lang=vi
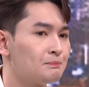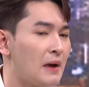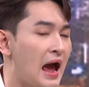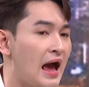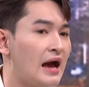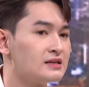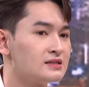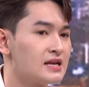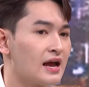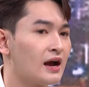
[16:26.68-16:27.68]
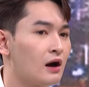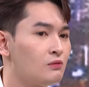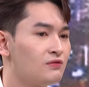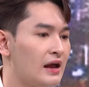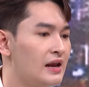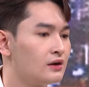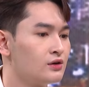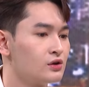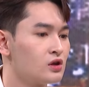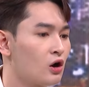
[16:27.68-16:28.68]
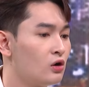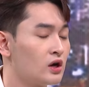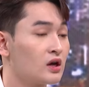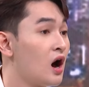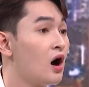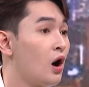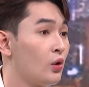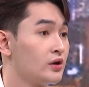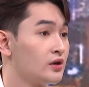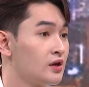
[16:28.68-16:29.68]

ba sẽ không phải là người cho con cái cơ hội